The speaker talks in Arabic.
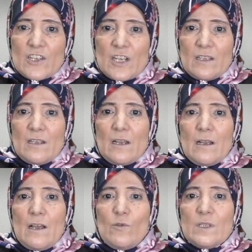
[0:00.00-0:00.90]
شد
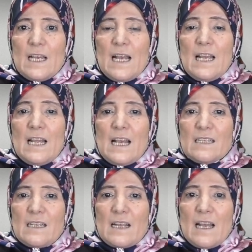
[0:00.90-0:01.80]
الله تعالى
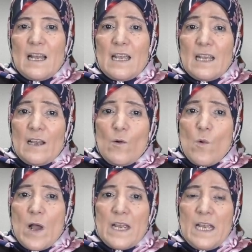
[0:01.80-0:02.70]
أسره أي
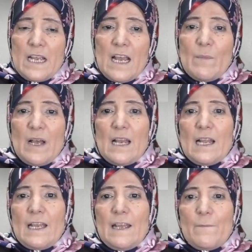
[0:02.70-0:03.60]
قوى إحكام
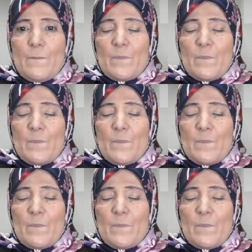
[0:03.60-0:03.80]
خلقه